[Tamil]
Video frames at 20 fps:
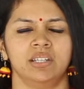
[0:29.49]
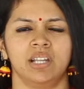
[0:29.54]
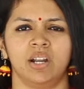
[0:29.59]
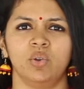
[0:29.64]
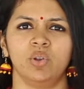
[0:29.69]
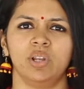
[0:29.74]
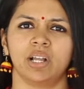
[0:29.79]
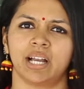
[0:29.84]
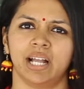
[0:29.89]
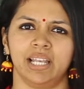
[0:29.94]

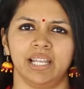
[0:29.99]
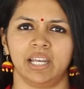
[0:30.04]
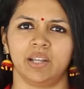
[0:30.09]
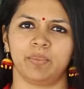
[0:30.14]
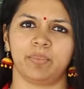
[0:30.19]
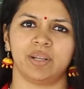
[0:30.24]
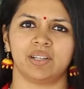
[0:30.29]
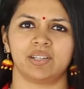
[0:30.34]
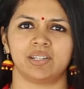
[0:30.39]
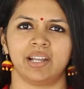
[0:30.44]
நடுவில்
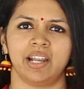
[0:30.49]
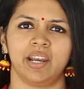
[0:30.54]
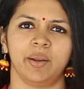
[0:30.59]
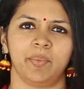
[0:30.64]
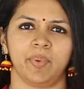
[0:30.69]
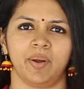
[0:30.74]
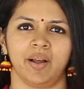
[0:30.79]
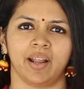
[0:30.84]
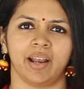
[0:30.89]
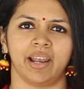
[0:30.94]
கல்யாண பேச்சுலாம்
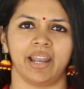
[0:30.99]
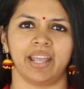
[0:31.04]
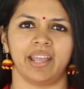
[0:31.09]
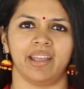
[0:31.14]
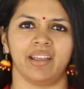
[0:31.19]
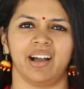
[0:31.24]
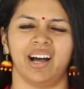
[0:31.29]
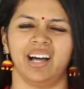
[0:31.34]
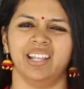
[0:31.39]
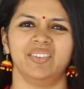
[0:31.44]
எடுப்பாங்களே
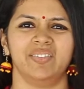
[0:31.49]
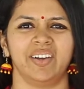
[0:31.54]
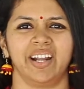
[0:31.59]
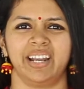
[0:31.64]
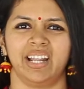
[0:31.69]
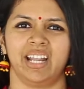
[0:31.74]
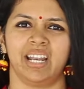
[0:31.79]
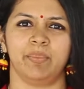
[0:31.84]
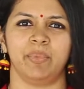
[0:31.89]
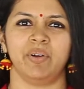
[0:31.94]
அது
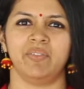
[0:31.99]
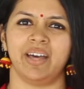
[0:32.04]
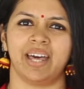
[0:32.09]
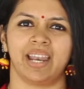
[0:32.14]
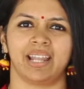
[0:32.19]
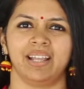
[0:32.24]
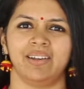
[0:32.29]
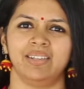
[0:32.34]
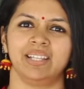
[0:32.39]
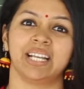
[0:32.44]
வேணாம் நம்ம
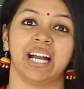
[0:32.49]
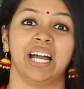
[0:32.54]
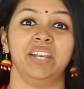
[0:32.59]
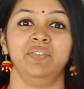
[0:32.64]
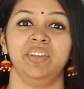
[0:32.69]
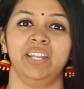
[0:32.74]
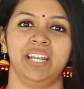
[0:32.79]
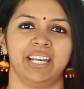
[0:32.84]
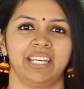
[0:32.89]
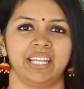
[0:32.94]
வேறு ஏதாவது
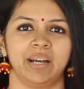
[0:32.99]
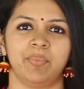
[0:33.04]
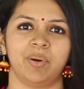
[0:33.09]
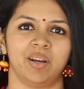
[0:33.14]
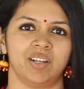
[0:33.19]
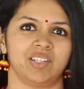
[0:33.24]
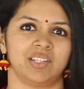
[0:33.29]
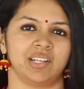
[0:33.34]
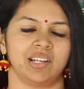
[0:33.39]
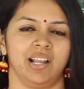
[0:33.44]
கன்வீனியண்ட்டாக
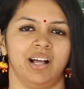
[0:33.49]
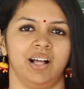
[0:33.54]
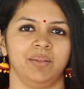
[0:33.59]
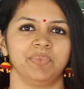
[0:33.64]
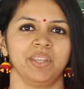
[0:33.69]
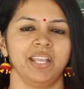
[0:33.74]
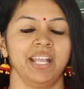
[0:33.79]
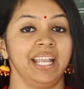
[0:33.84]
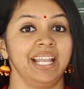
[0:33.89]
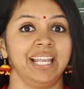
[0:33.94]
படிச்சுக்கலாம்